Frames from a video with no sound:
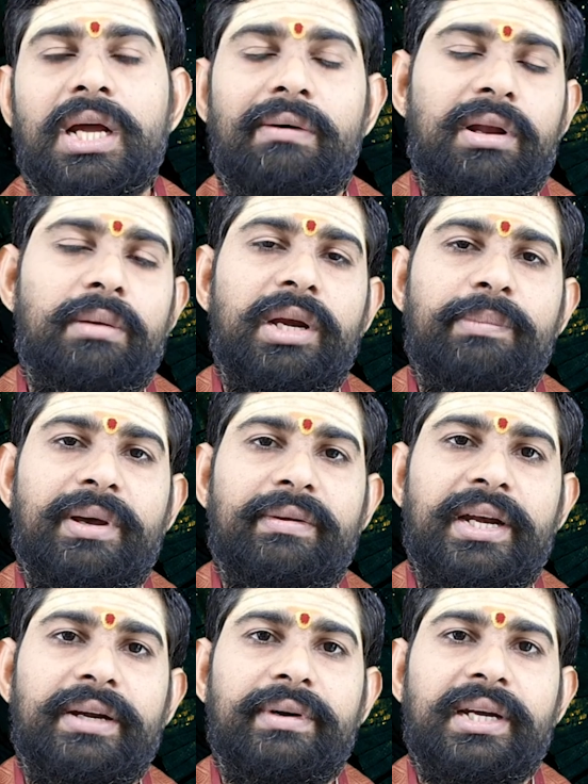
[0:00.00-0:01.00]
గవర్నమెంట్
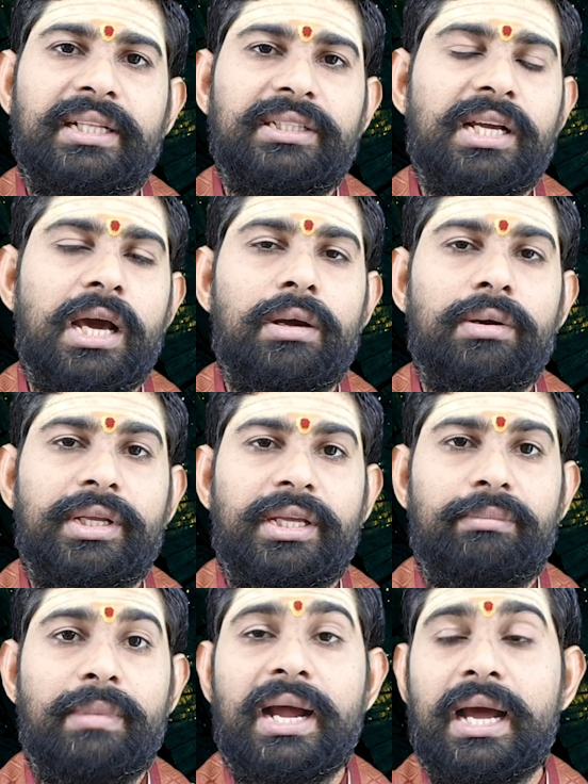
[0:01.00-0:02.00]
పరమైనటువంటి అధికారులకి
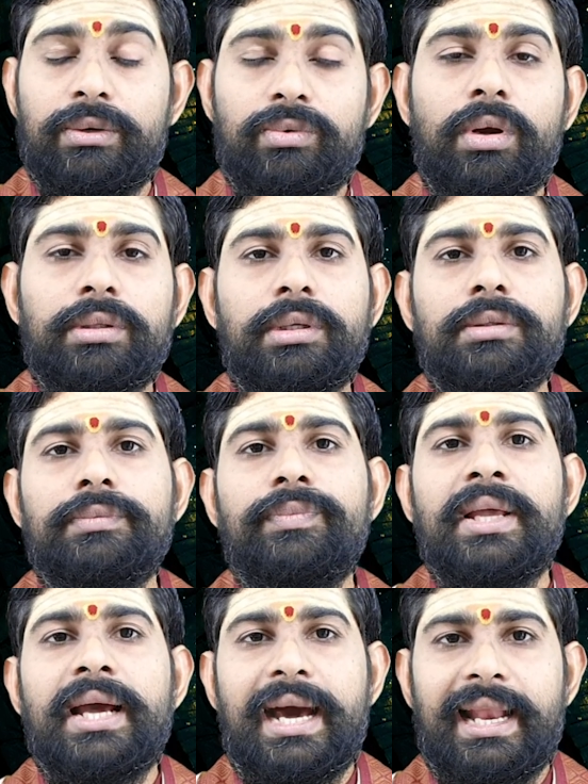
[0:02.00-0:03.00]
బాగా అనుకూలతలు
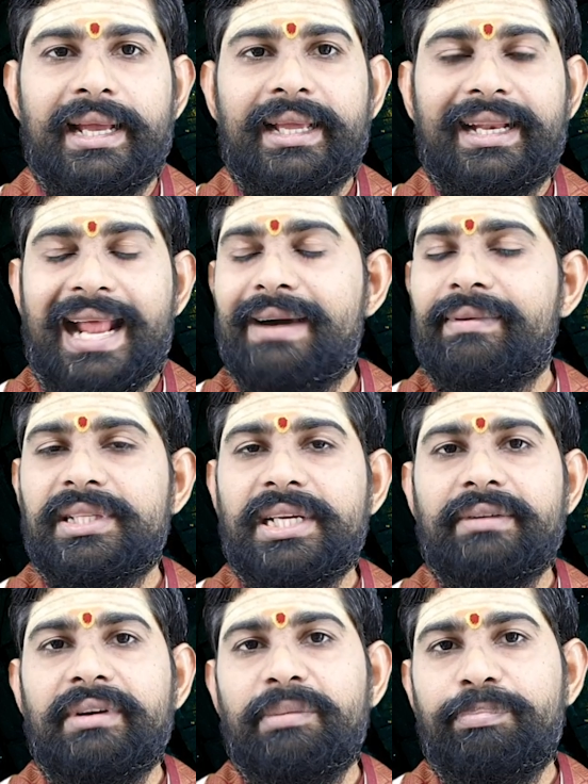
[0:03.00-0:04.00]
అలాగే
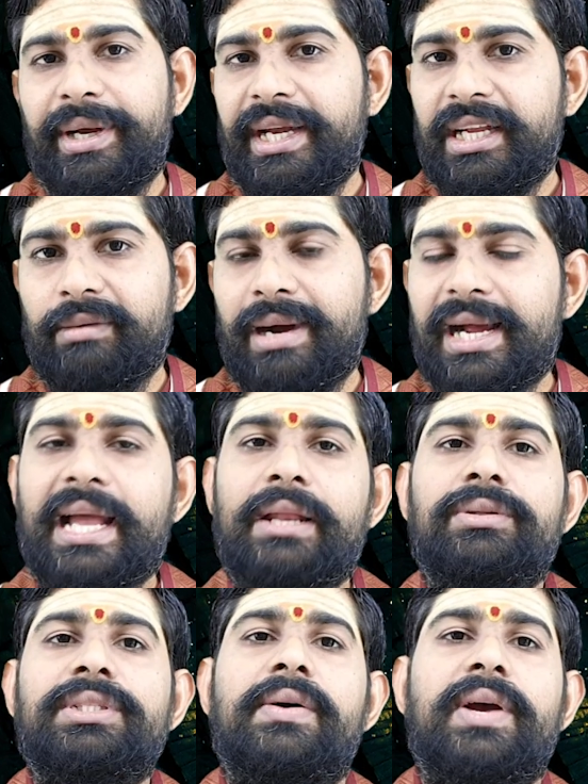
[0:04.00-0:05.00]
రావాల్సినటువంటి పెండింగ్
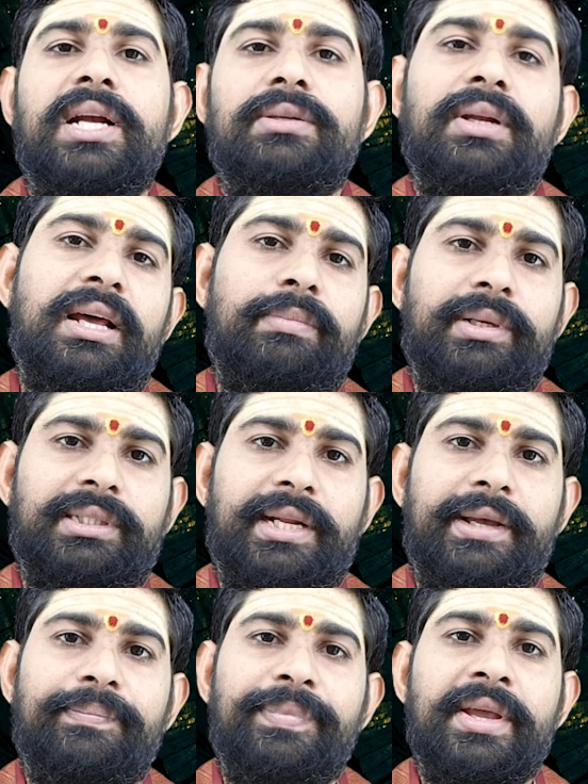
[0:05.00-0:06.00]
బకాయిలు వచ్చే అవకాశాలు
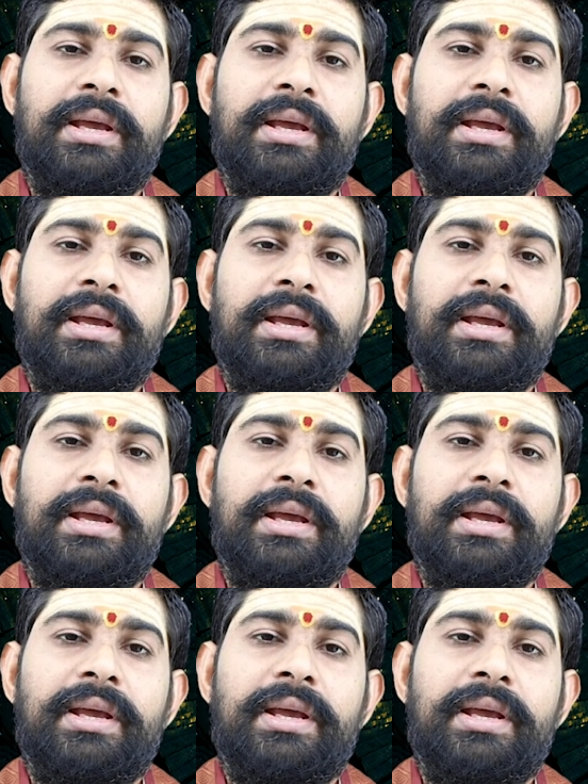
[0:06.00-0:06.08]
కనపడుతున్నాయి